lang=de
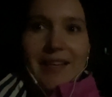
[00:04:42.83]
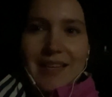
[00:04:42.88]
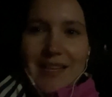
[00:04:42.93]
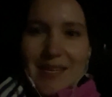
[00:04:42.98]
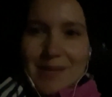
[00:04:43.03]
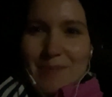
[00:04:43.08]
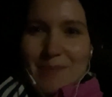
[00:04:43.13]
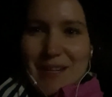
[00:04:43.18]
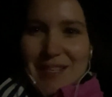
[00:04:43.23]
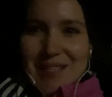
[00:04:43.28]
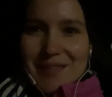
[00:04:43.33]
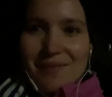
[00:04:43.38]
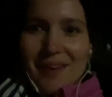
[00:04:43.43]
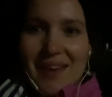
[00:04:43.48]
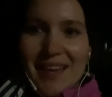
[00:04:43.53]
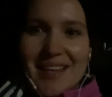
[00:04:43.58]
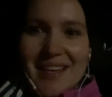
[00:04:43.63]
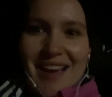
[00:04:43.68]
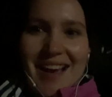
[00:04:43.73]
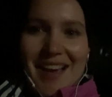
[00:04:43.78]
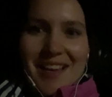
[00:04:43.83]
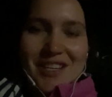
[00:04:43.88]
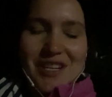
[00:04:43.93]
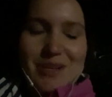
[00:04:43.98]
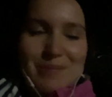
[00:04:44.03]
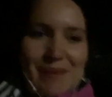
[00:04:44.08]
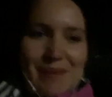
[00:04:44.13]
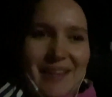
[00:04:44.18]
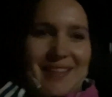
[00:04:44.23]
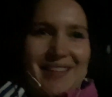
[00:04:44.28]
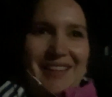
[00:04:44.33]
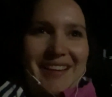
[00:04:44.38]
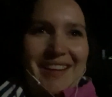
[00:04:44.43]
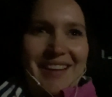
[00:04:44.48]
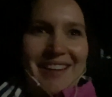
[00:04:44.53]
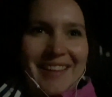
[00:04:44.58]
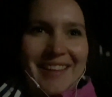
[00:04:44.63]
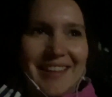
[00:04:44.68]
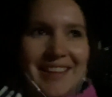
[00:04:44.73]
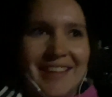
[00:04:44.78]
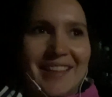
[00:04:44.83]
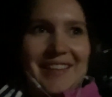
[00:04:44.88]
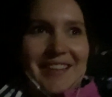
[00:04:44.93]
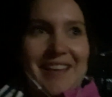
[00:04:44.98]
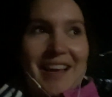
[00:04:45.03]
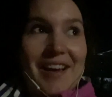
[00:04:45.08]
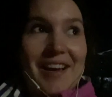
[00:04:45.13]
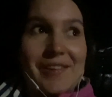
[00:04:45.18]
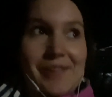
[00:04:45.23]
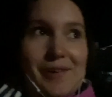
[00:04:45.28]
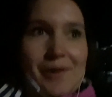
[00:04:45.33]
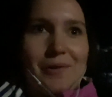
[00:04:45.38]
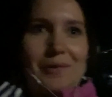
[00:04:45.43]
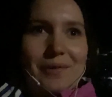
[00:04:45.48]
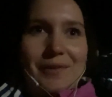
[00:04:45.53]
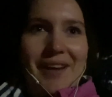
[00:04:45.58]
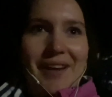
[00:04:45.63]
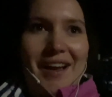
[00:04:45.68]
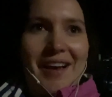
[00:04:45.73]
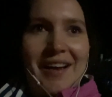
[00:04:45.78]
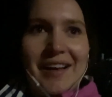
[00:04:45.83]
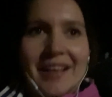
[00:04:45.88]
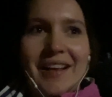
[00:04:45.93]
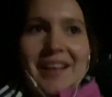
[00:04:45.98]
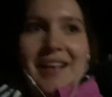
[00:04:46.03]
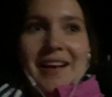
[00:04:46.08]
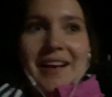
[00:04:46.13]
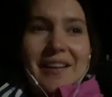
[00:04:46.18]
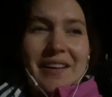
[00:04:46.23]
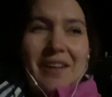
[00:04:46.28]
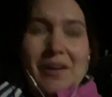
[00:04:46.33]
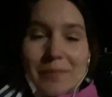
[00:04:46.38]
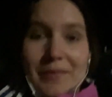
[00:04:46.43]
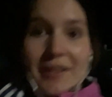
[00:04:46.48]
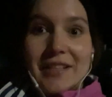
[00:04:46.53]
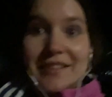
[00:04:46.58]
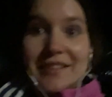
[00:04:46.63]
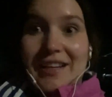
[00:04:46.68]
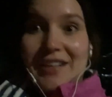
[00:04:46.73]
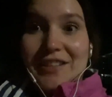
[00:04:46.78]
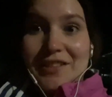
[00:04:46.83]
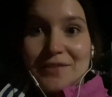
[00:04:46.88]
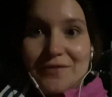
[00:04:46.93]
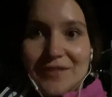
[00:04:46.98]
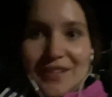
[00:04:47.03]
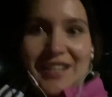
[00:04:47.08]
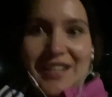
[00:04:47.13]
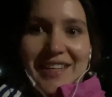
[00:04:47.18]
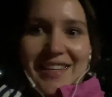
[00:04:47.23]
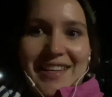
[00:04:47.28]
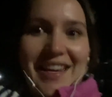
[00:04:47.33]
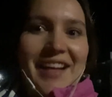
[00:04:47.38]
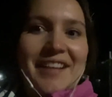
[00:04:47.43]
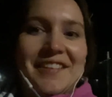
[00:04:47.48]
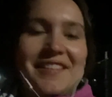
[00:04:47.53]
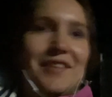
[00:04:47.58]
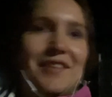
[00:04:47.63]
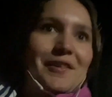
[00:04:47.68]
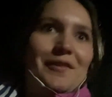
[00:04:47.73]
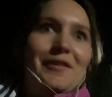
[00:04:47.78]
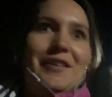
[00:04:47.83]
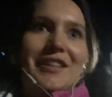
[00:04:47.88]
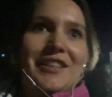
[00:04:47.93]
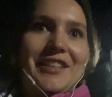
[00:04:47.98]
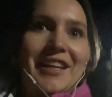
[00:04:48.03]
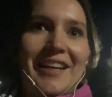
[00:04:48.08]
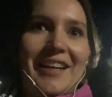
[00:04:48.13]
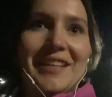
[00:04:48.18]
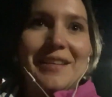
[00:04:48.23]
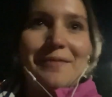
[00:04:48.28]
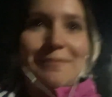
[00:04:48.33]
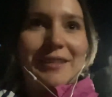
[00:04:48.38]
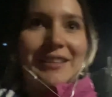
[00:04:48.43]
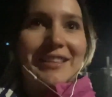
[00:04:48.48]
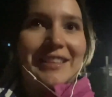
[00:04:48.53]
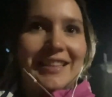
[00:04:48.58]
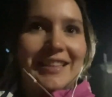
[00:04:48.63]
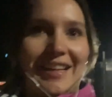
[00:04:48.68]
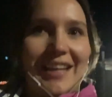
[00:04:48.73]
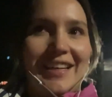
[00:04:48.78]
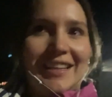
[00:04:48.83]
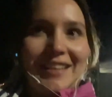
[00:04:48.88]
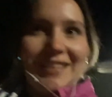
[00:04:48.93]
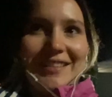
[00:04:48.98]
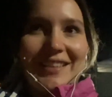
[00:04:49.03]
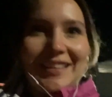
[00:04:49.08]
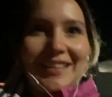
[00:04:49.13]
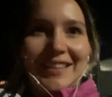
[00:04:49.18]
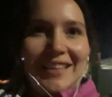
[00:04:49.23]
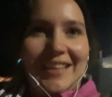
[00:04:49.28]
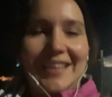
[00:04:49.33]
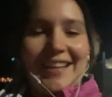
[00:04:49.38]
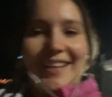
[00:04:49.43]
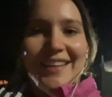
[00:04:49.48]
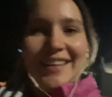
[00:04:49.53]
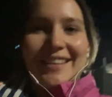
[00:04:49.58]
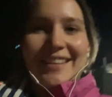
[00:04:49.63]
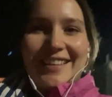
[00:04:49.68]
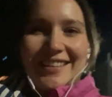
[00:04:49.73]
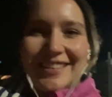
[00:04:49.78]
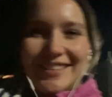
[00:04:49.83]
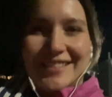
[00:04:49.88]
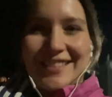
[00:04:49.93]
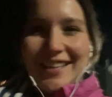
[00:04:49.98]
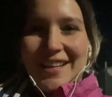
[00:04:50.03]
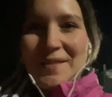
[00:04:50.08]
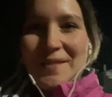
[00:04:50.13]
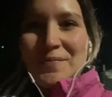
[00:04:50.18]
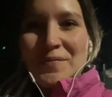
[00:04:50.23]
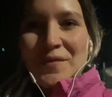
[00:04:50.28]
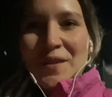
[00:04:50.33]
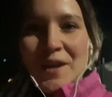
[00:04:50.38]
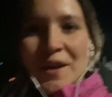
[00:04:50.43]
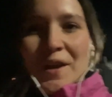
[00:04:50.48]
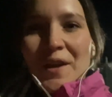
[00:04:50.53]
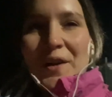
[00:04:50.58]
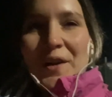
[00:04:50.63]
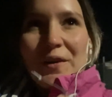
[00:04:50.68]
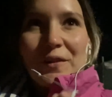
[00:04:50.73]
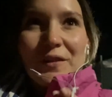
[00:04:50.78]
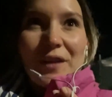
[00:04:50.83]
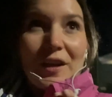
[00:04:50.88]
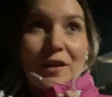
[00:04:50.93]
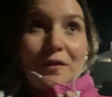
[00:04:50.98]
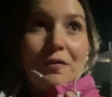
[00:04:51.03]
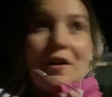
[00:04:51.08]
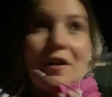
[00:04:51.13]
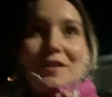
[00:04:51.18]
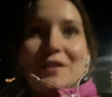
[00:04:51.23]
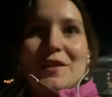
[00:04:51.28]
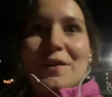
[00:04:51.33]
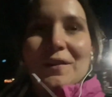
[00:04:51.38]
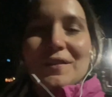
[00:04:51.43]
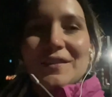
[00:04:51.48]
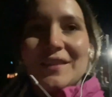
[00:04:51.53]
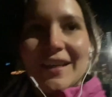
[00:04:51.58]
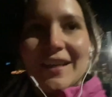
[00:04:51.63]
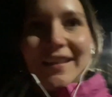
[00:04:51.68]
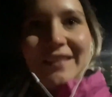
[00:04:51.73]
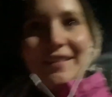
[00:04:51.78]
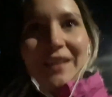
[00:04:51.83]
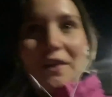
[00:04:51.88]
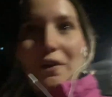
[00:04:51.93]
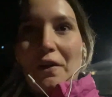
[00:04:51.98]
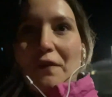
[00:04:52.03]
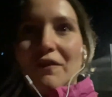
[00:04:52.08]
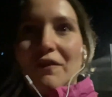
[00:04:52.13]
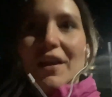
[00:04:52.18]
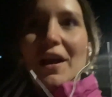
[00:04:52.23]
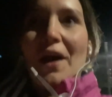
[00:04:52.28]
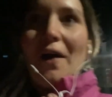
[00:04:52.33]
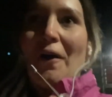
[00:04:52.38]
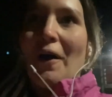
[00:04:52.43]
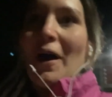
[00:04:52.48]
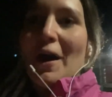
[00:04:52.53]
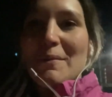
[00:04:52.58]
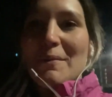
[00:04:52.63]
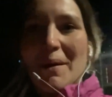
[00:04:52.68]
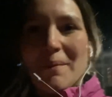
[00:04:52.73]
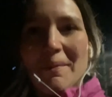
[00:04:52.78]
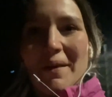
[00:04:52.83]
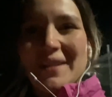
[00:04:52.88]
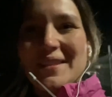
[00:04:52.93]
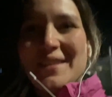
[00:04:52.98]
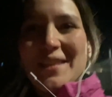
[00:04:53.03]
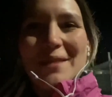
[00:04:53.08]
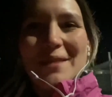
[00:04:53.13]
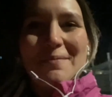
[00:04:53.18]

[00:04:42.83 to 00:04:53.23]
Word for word: nicht mal zwei Jahre später, nach Corona, kommt jetzt gerade schon wieder die nächste oder wir stecken hier mitten in einer drin, die Energiekrise oder Inflationskrise oder wie auch immer man sie